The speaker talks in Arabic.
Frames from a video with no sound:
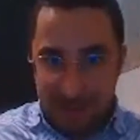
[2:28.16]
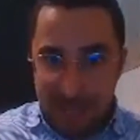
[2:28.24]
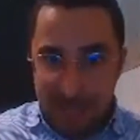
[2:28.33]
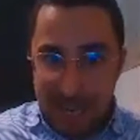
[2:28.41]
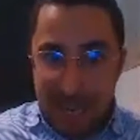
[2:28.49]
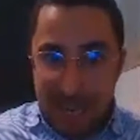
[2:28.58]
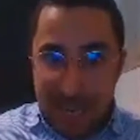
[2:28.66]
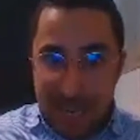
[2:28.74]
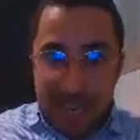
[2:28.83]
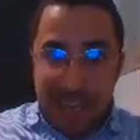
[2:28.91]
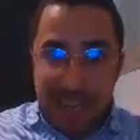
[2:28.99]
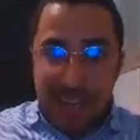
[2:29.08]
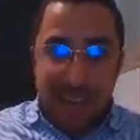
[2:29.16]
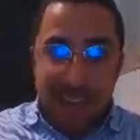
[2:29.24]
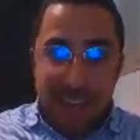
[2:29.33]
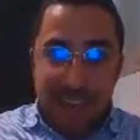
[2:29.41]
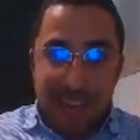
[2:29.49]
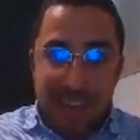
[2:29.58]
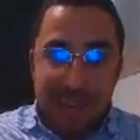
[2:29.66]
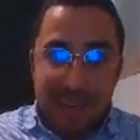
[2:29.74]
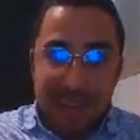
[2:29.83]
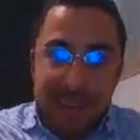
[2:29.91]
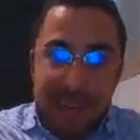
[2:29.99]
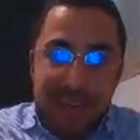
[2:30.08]
فهمتيني
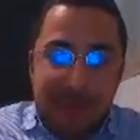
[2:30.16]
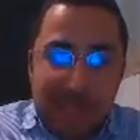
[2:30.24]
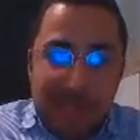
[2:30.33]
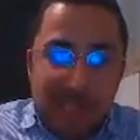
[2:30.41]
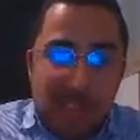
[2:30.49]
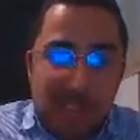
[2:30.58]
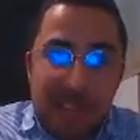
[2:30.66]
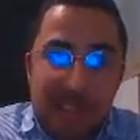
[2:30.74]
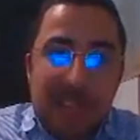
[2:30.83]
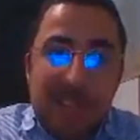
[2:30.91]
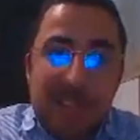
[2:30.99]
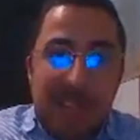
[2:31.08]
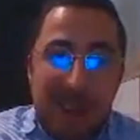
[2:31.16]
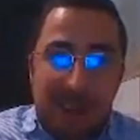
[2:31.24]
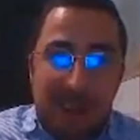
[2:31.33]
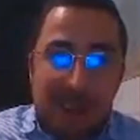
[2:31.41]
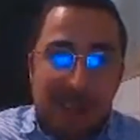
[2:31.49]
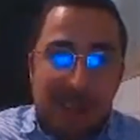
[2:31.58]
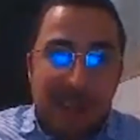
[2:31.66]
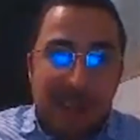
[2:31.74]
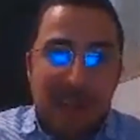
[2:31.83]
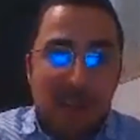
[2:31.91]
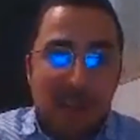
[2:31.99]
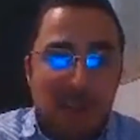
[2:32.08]
آه، كيف قلت لك الشركه سهله
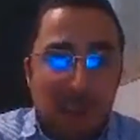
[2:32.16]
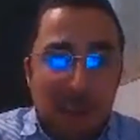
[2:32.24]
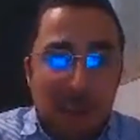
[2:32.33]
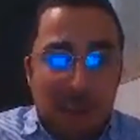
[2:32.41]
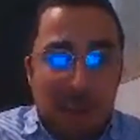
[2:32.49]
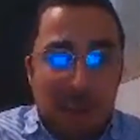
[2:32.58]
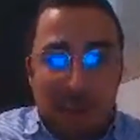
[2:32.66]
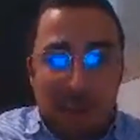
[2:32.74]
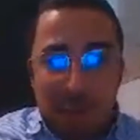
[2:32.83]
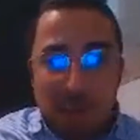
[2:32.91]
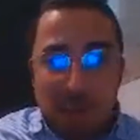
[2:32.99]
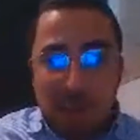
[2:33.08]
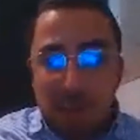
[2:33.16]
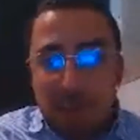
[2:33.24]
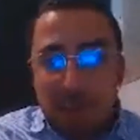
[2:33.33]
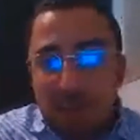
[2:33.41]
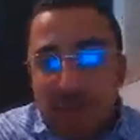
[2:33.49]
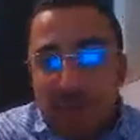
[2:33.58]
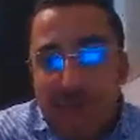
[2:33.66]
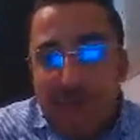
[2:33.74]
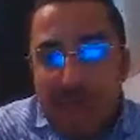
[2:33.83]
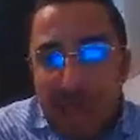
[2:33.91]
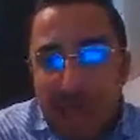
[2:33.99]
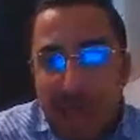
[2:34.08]
الشركه اليوم اون آه،
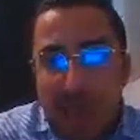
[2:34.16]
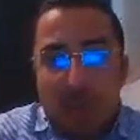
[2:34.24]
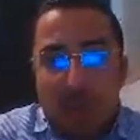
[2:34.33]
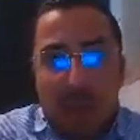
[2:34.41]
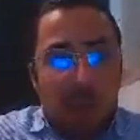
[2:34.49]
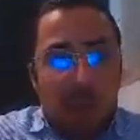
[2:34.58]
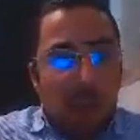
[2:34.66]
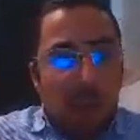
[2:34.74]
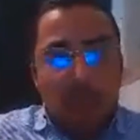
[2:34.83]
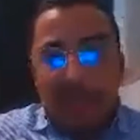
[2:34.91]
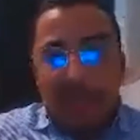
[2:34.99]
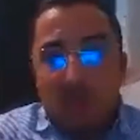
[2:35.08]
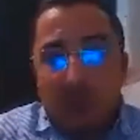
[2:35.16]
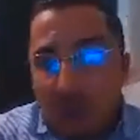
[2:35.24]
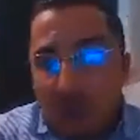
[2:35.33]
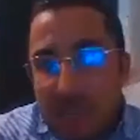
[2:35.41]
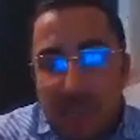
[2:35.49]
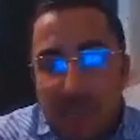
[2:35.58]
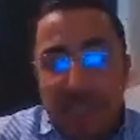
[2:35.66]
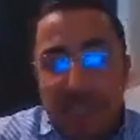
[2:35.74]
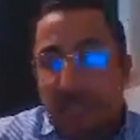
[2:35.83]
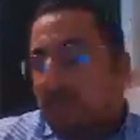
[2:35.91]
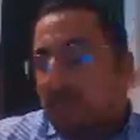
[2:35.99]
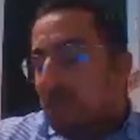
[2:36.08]
سايغيل او لا يكون انسان مقاول
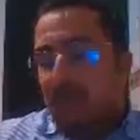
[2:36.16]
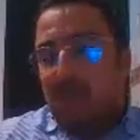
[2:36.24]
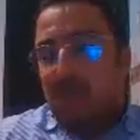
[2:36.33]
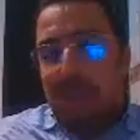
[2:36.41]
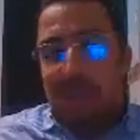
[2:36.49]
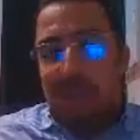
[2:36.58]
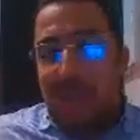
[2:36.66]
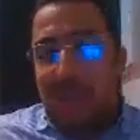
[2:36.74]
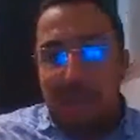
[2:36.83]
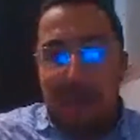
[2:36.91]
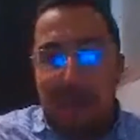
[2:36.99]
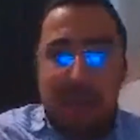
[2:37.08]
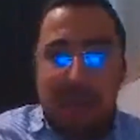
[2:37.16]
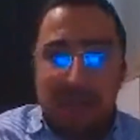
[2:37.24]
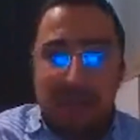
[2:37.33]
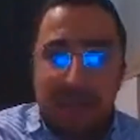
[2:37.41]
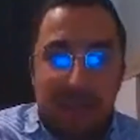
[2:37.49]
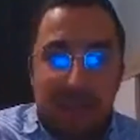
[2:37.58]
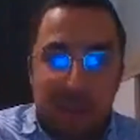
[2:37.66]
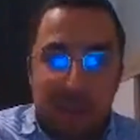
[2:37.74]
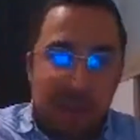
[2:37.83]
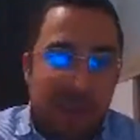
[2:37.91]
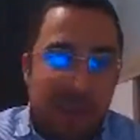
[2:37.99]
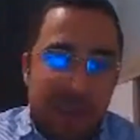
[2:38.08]
ذاتي الانشاء ديالها ما
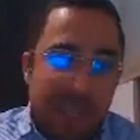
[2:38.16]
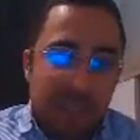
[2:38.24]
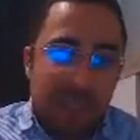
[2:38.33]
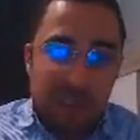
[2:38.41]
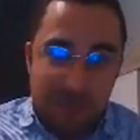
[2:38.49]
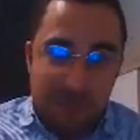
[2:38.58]
كتفوتش حتى 15